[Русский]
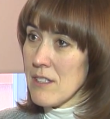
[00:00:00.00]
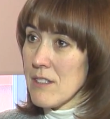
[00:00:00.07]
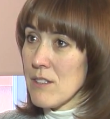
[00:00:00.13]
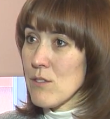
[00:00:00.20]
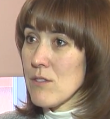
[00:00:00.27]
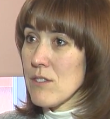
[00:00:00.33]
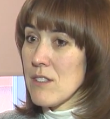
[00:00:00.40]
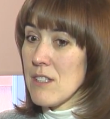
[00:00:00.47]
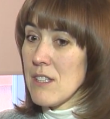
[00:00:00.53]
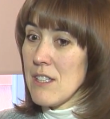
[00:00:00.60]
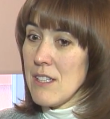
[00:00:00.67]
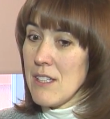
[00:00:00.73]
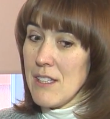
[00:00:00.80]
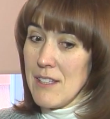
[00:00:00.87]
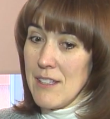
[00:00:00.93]
Ну
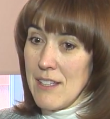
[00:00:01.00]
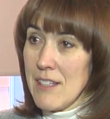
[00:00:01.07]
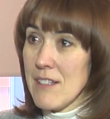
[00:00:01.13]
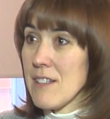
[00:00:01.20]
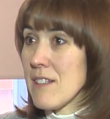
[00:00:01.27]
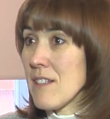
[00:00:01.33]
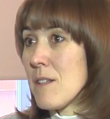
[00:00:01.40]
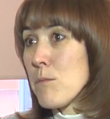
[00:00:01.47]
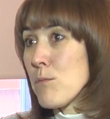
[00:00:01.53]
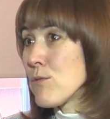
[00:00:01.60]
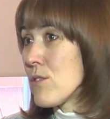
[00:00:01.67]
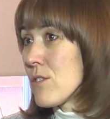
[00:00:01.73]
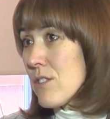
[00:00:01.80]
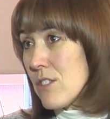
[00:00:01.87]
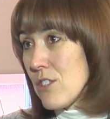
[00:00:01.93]
и это не будет